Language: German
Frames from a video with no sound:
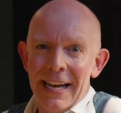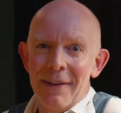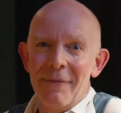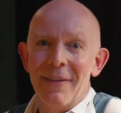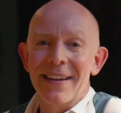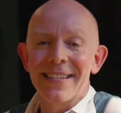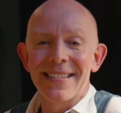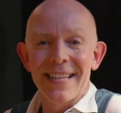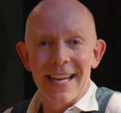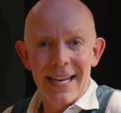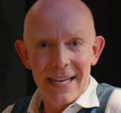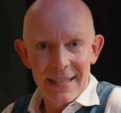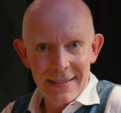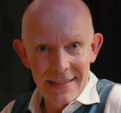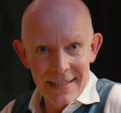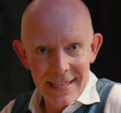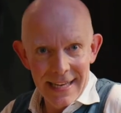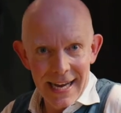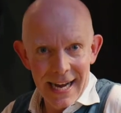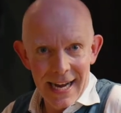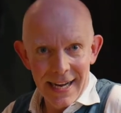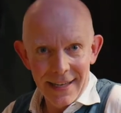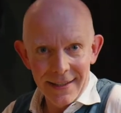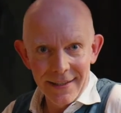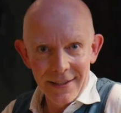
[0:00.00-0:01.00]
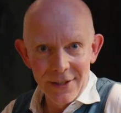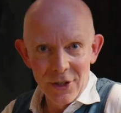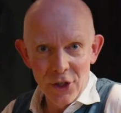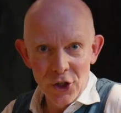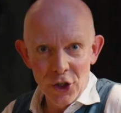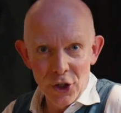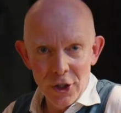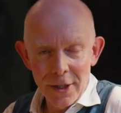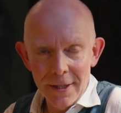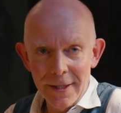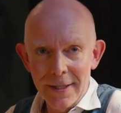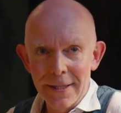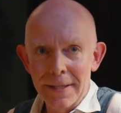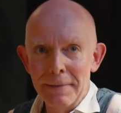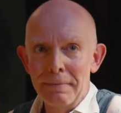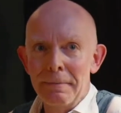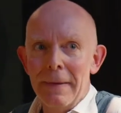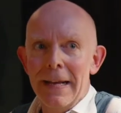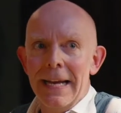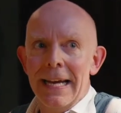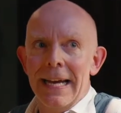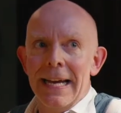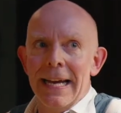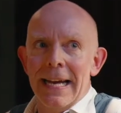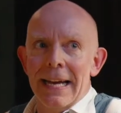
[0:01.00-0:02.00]
was Asiatisches,
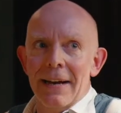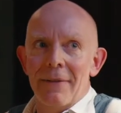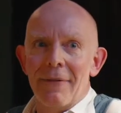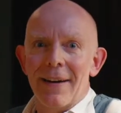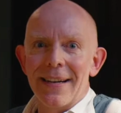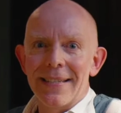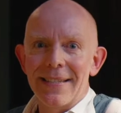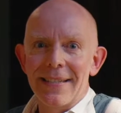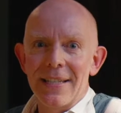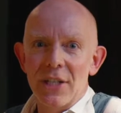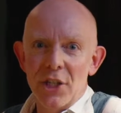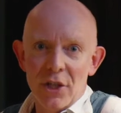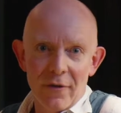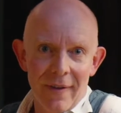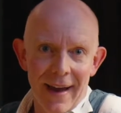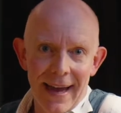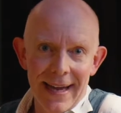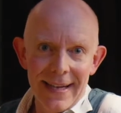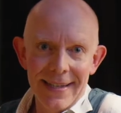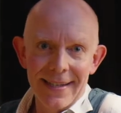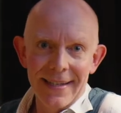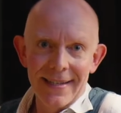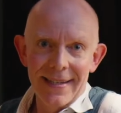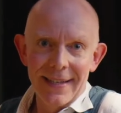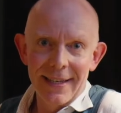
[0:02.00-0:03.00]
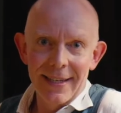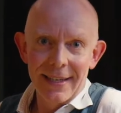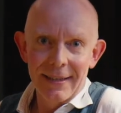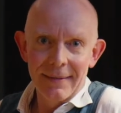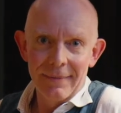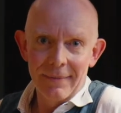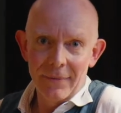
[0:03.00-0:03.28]
was die Schweizer